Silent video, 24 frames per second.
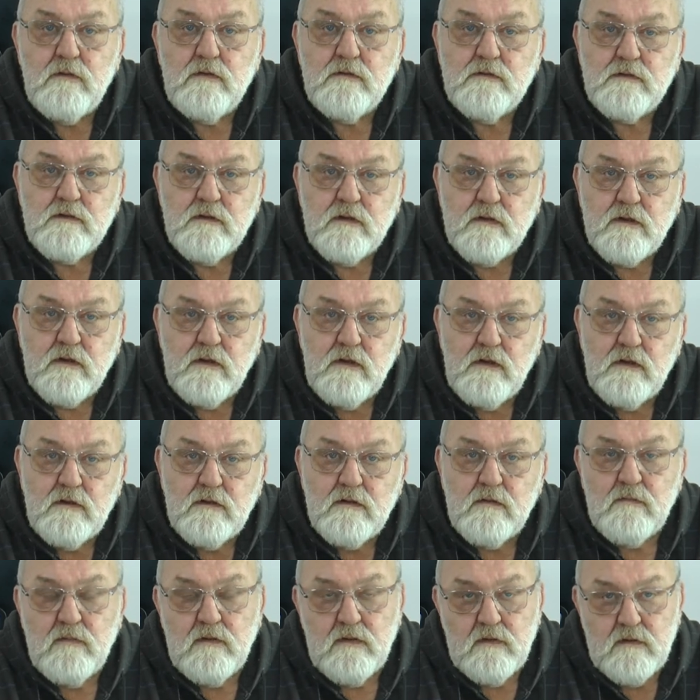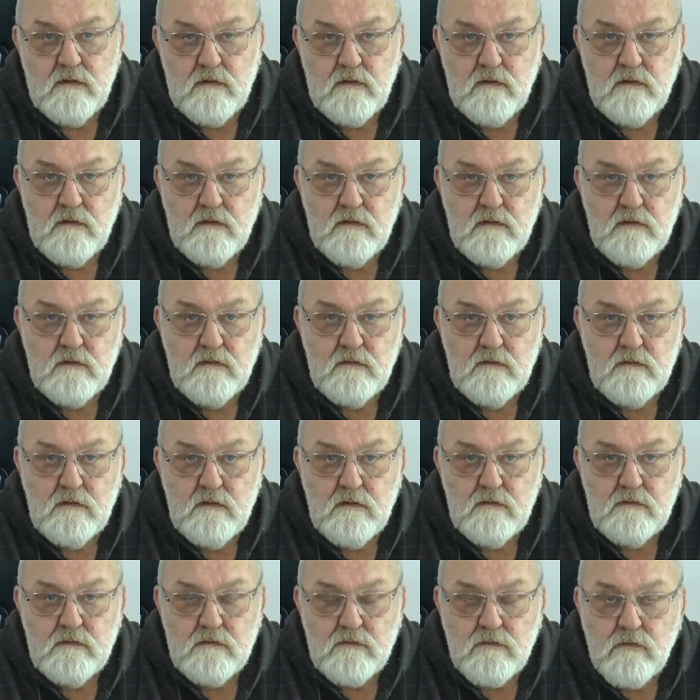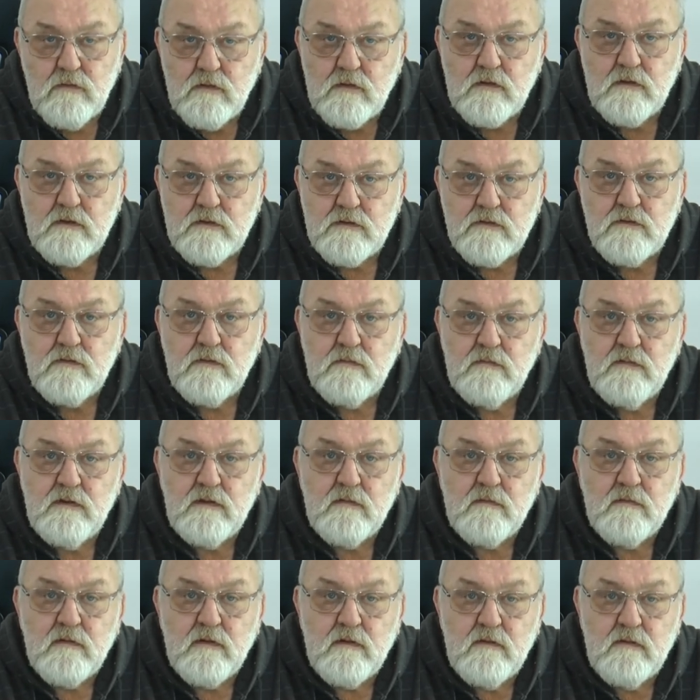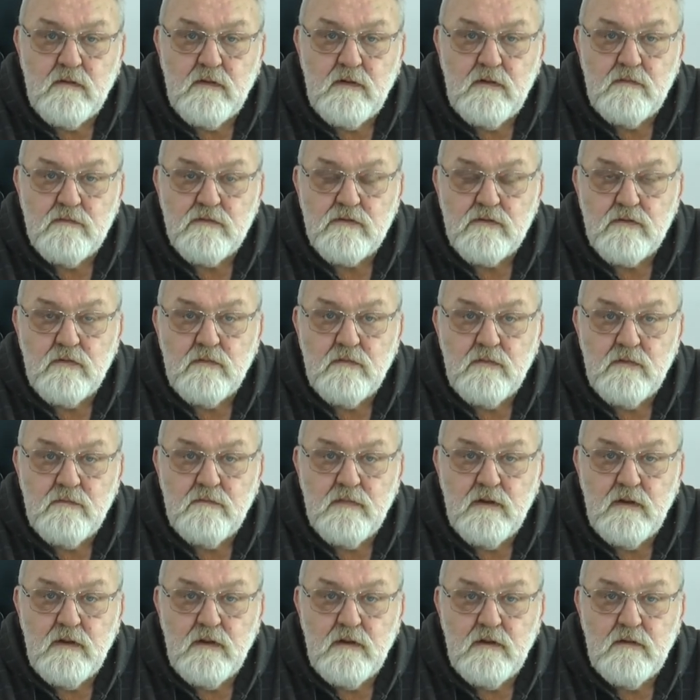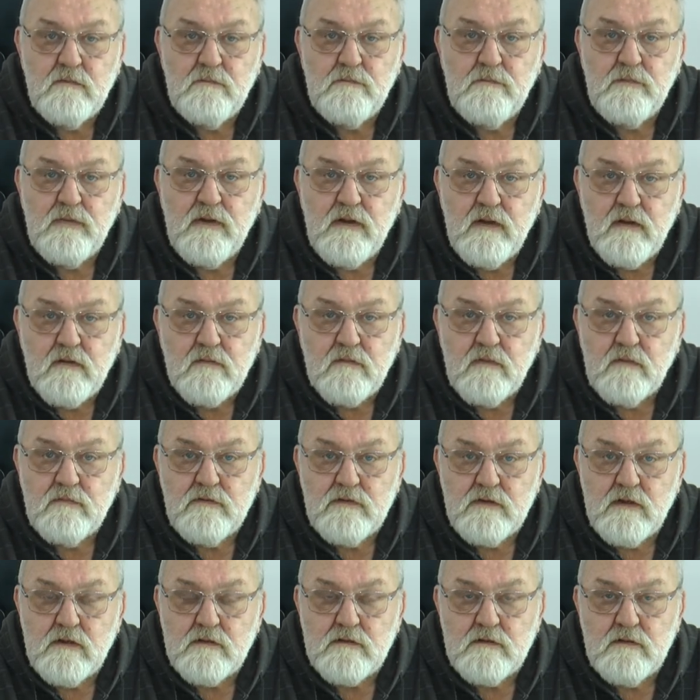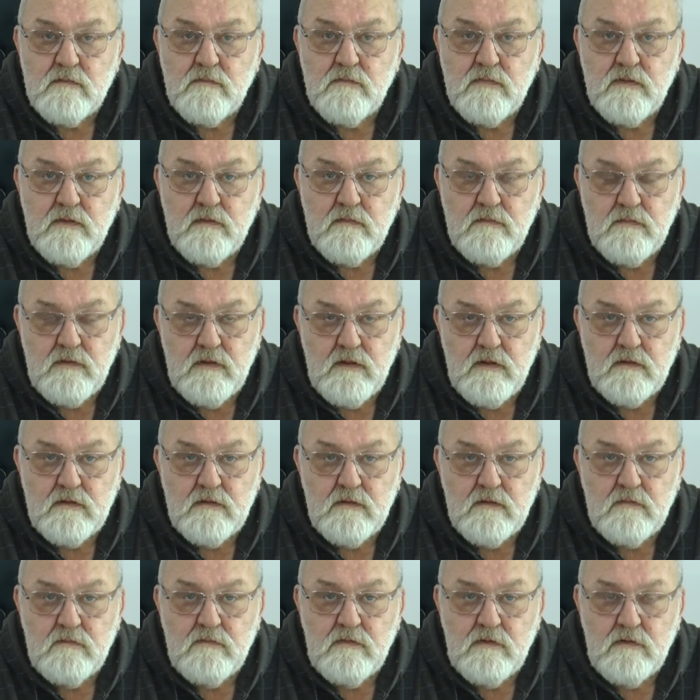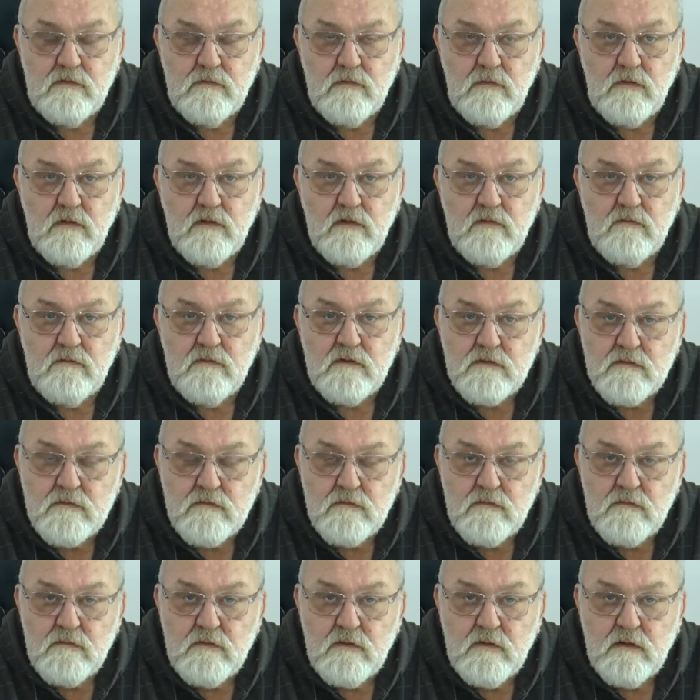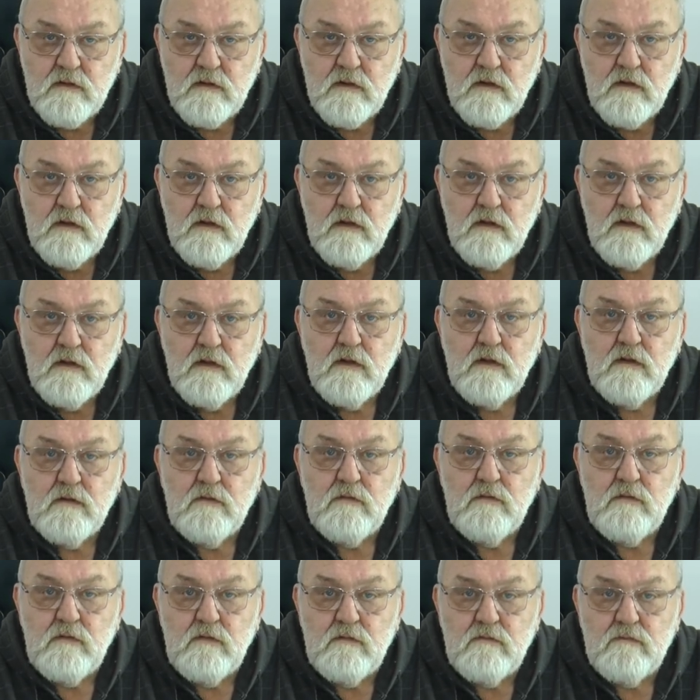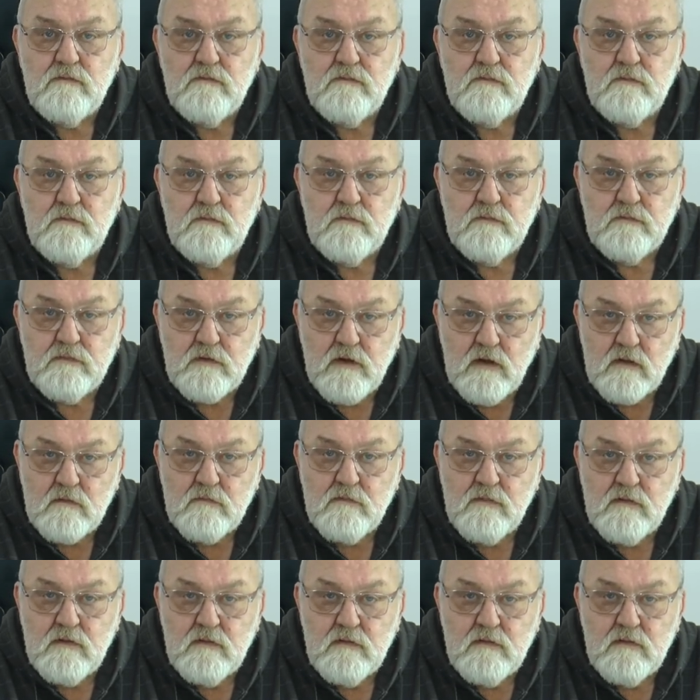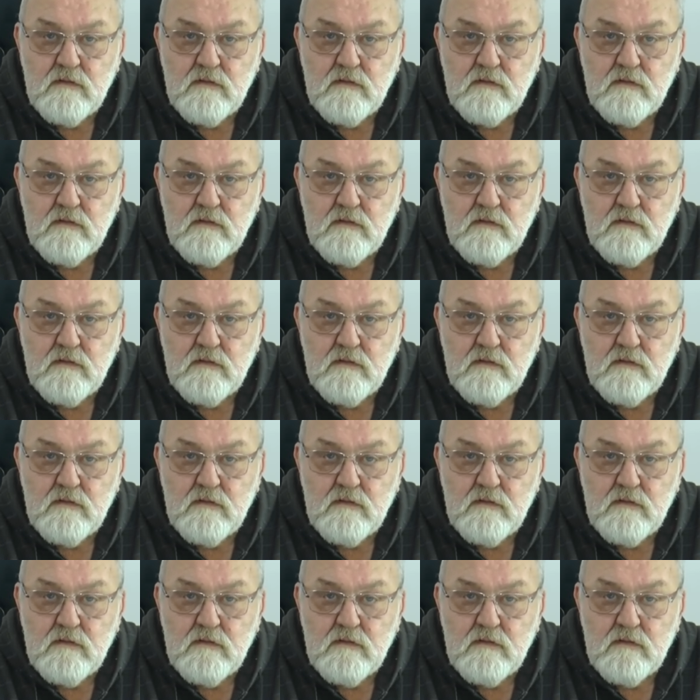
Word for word: не секрет, и мы э, с гордостью об этом говорим, что мы были первым частным предприятием не только в Азове, но и как бы